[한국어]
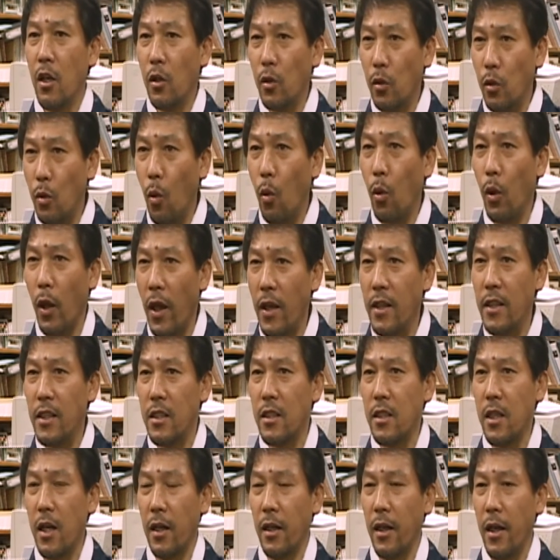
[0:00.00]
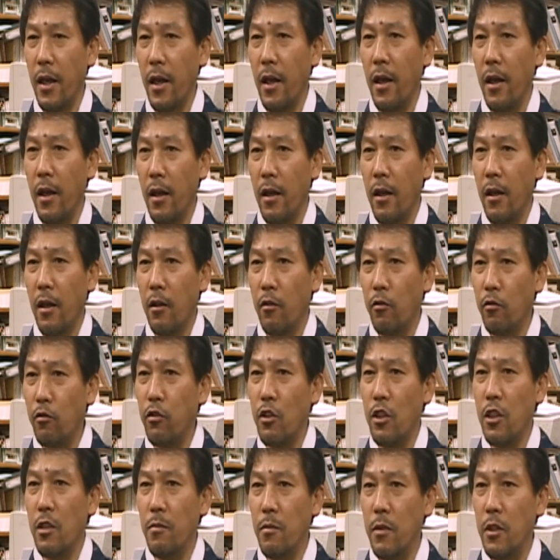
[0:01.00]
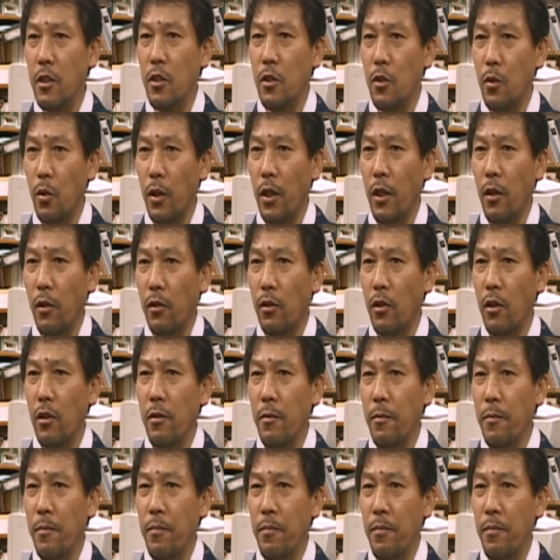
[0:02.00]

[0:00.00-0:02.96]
노래 이상의 우리 민족의 어떤